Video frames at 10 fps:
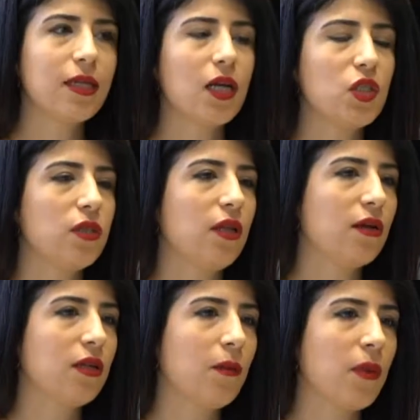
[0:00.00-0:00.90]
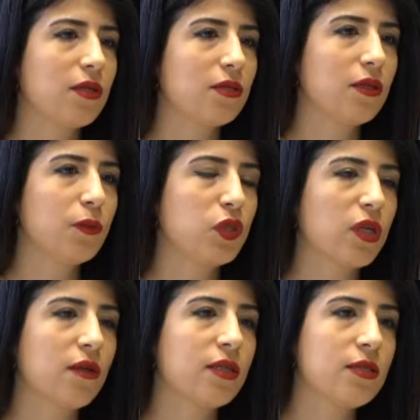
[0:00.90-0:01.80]
tercihlerden
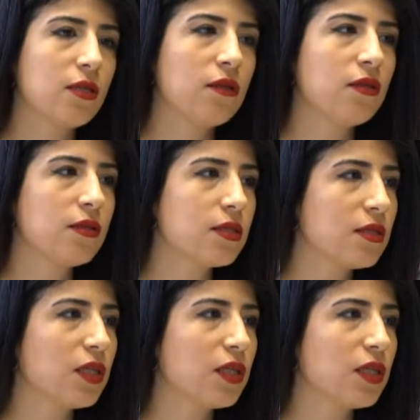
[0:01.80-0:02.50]
bahsetmişken insanların sizi